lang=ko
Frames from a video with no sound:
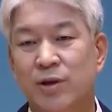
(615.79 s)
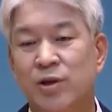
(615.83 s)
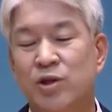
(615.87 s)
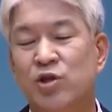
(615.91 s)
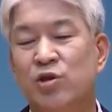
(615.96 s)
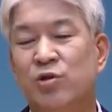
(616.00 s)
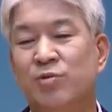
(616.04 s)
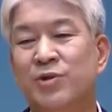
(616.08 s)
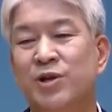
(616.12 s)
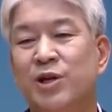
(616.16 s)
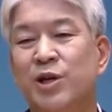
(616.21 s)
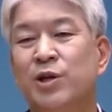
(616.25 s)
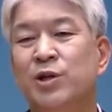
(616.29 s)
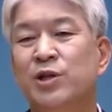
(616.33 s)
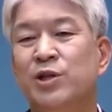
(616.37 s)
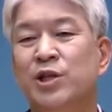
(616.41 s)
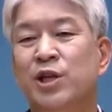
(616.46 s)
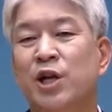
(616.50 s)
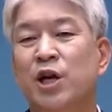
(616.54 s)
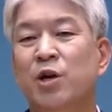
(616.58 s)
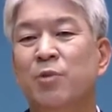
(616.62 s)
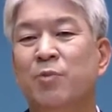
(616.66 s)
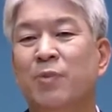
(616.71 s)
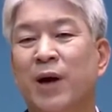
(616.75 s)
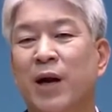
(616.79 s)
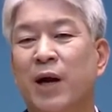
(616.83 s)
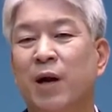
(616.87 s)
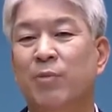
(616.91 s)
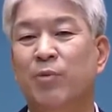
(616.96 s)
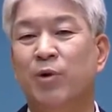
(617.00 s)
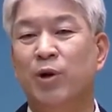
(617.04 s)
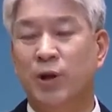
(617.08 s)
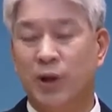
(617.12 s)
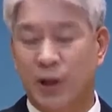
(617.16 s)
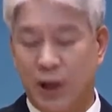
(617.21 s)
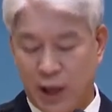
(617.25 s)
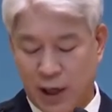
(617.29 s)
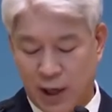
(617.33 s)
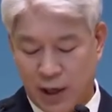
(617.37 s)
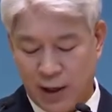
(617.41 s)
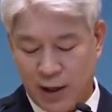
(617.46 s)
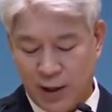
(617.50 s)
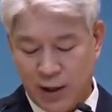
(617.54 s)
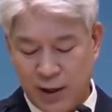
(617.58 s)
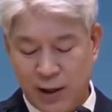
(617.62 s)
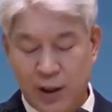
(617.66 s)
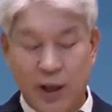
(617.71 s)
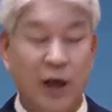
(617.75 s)
지금 현실을 바라볼 때
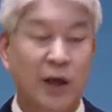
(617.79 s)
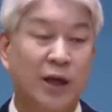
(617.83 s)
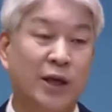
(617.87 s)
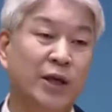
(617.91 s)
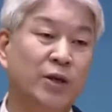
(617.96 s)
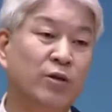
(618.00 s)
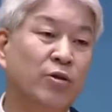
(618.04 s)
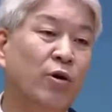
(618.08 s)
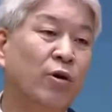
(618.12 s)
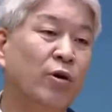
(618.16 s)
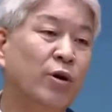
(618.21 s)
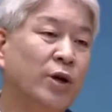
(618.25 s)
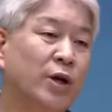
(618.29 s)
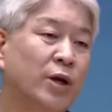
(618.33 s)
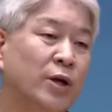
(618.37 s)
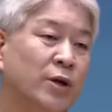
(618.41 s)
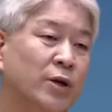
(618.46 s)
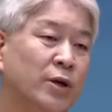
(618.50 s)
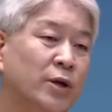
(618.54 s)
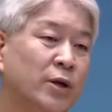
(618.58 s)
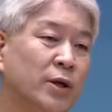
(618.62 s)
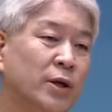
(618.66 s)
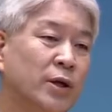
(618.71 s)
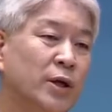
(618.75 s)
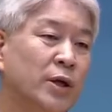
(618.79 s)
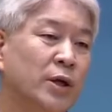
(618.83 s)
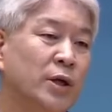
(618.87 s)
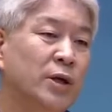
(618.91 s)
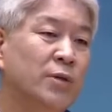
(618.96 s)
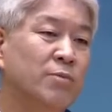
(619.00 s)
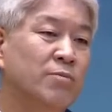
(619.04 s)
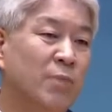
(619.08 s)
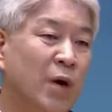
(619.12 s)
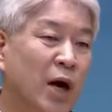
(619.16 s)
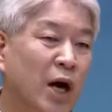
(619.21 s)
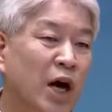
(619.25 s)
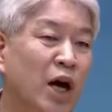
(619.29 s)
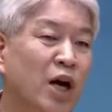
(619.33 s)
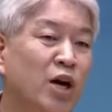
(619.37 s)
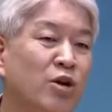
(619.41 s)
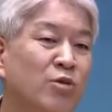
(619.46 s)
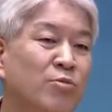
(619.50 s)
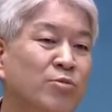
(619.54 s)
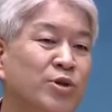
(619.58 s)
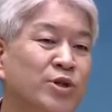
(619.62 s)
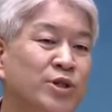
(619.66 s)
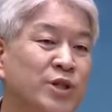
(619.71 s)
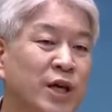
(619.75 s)
여기에 기도원은 이 망할
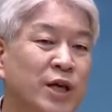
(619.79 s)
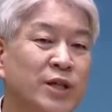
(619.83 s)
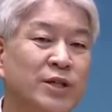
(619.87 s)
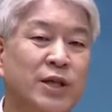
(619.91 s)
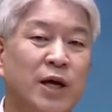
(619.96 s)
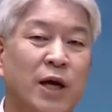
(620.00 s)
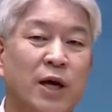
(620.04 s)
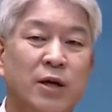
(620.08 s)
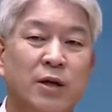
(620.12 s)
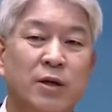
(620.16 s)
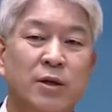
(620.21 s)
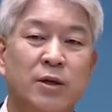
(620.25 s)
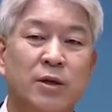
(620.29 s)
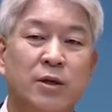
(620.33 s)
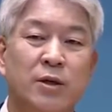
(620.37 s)
놈의 세상